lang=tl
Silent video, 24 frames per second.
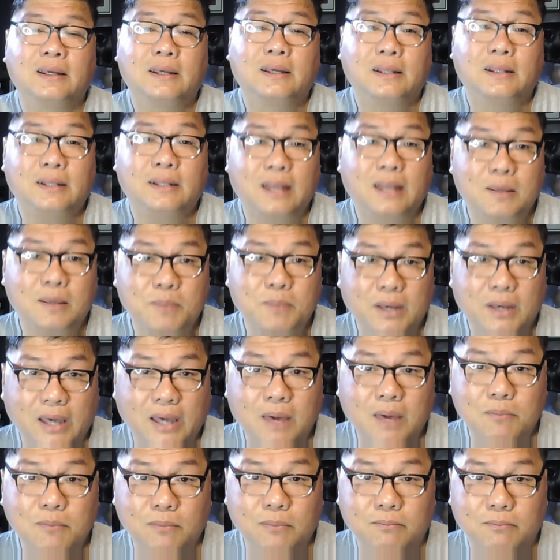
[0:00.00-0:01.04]
They
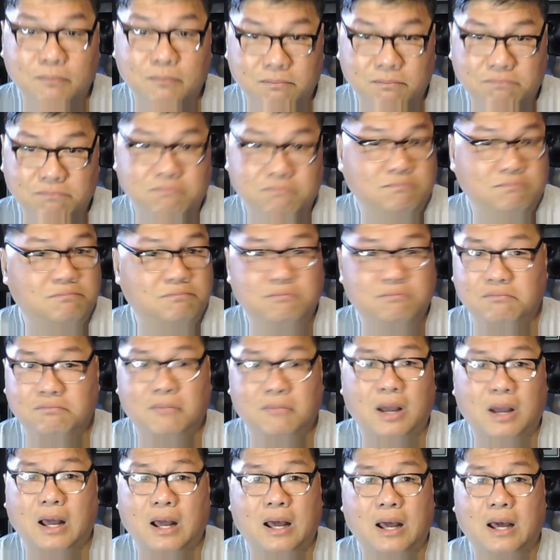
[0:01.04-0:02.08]
became
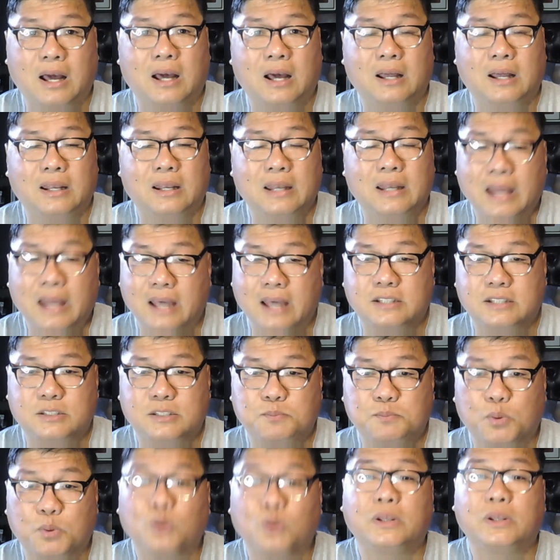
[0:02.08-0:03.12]
uh, less
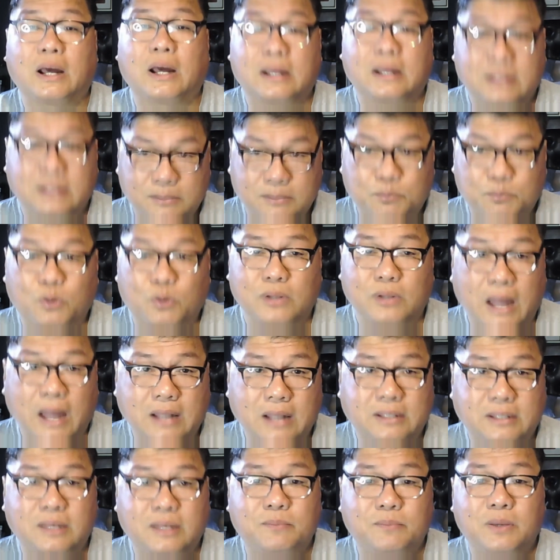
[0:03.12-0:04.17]
product,
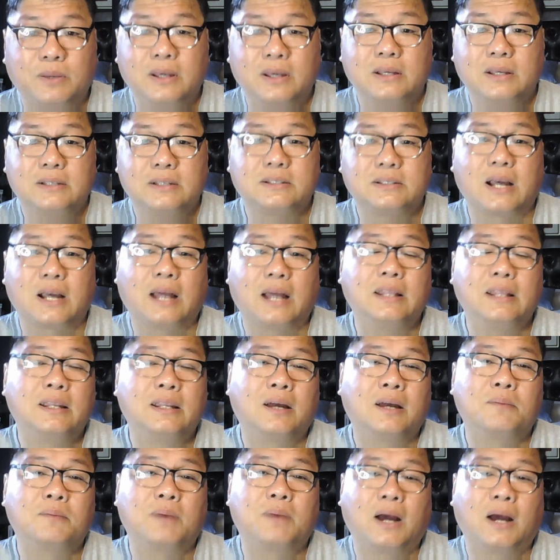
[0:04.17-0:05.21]
productive sa
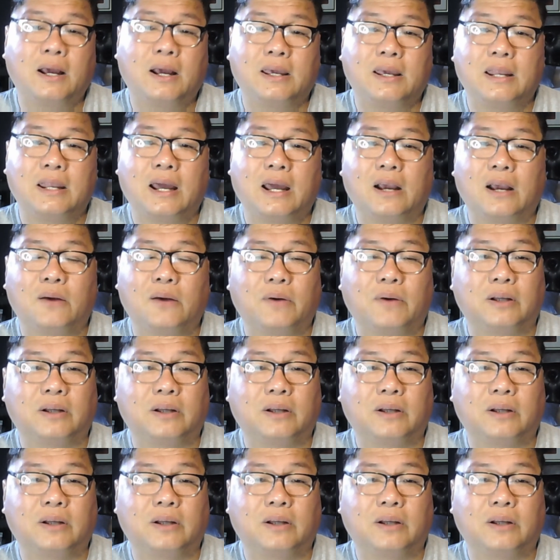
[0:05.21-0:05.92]
kanilang mga ginagawa.